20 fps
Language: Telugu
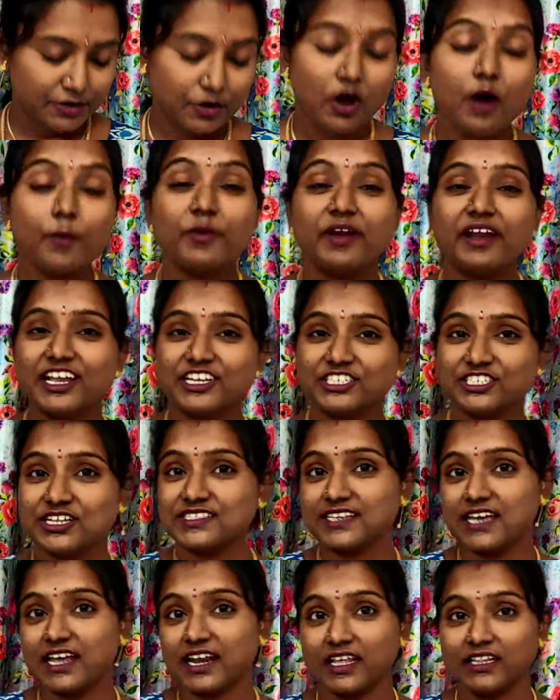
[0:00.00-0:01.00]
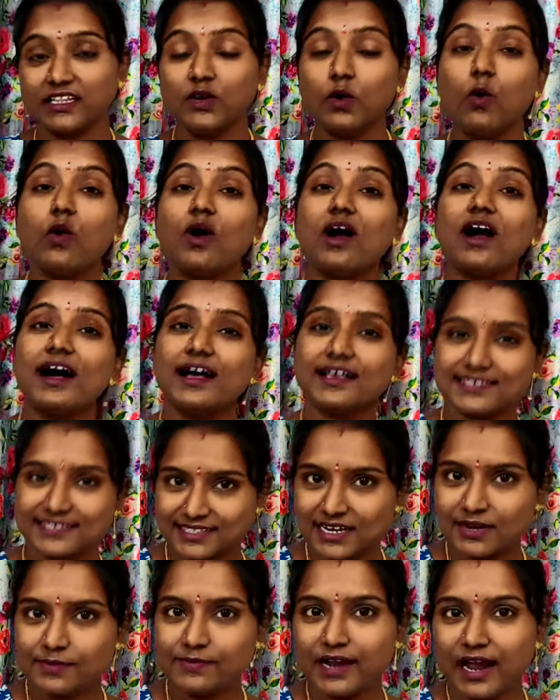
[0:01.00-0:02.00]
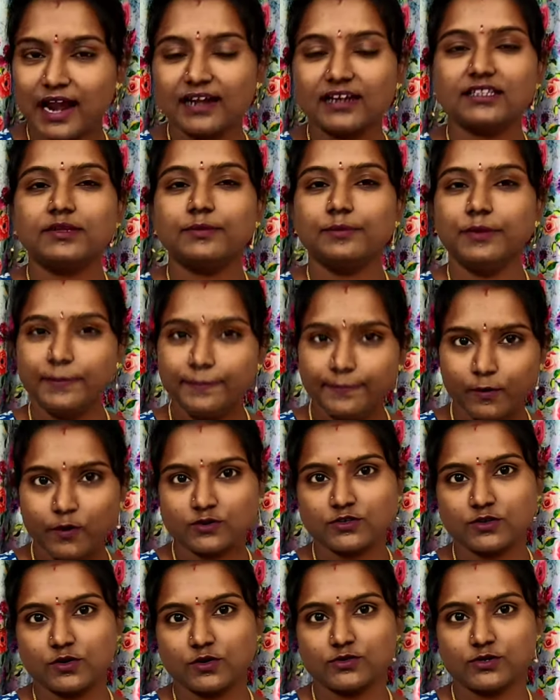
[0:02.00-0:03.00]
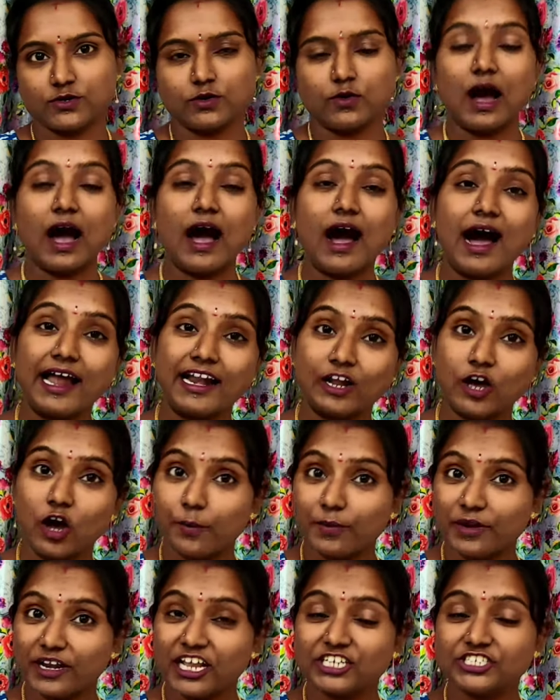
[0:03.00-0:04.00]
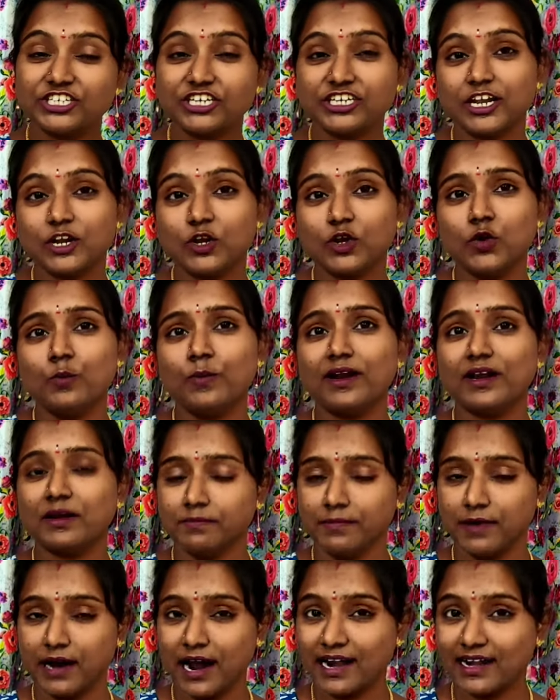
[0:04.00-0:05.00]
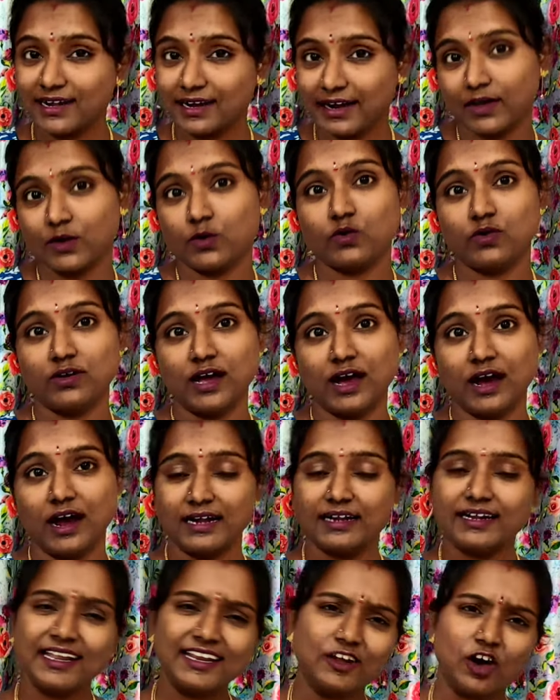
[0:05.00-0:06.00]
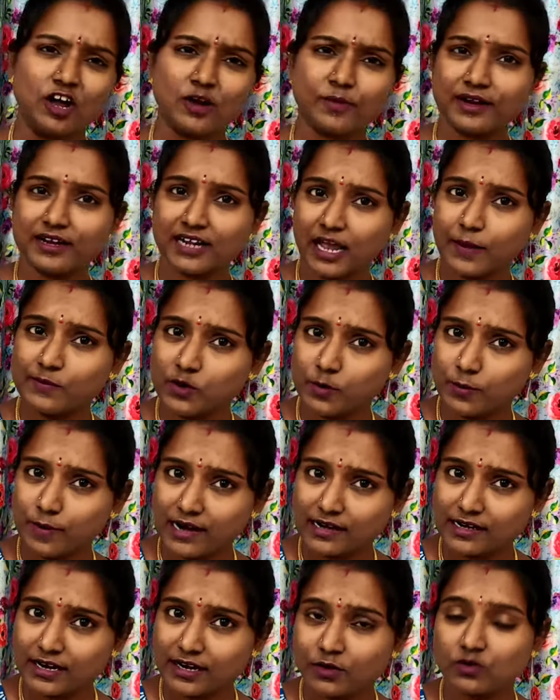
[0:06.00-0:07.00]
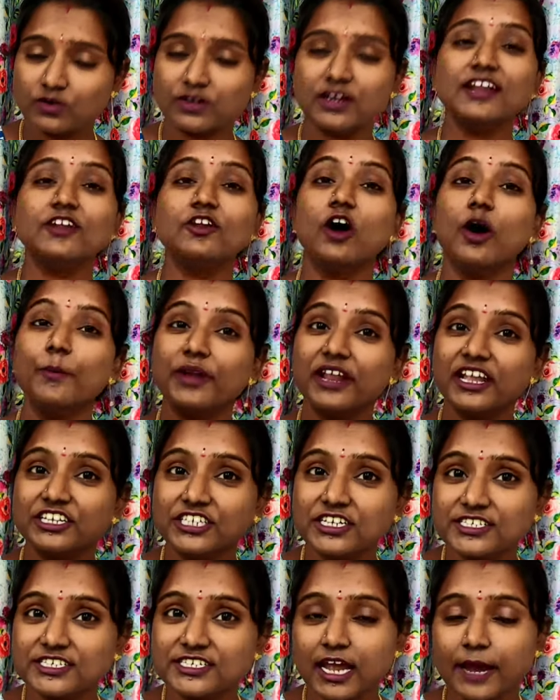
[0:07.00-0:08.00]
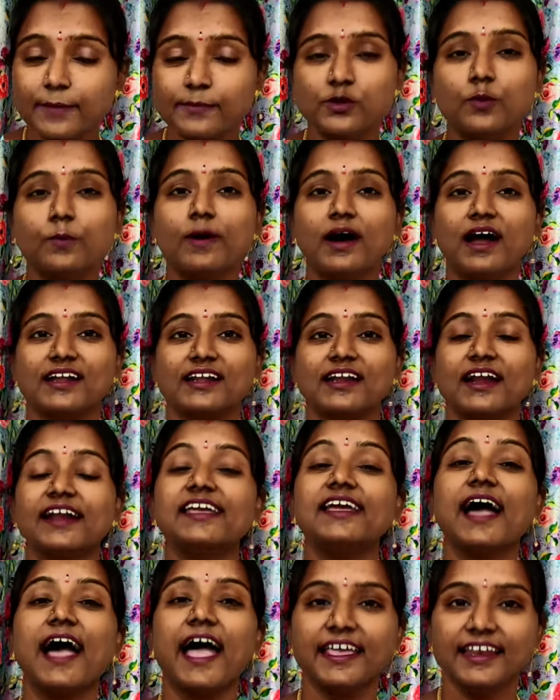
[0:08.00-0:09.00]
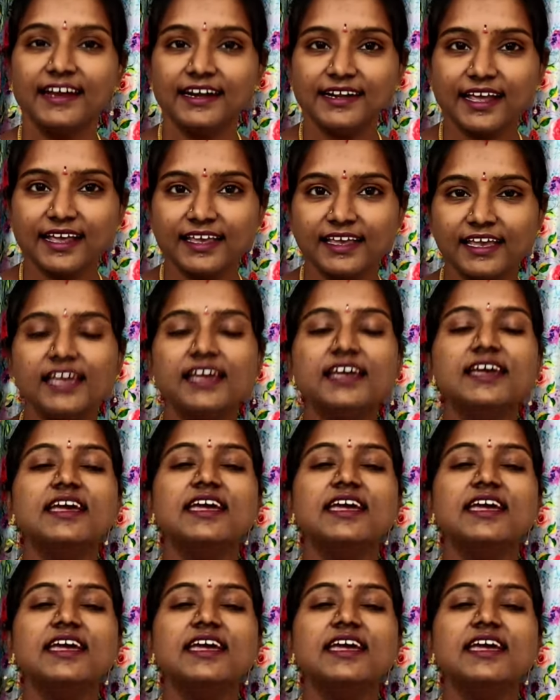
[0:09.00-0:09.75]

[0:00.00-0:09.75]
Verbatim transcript: నామినేషన్స్ అనేది ఒక అస్త్రం లాంటిది బిగ్ బాస్ హౌస్లో ఆ నామినేషన్లలో మనం మాట్లాడకున్నా అంటే నార్మల్ టైంలో మాట్లాడకున్నా నామినేషన్స్ టైంలో మాట్లాడి హైలైట్ అయ్యి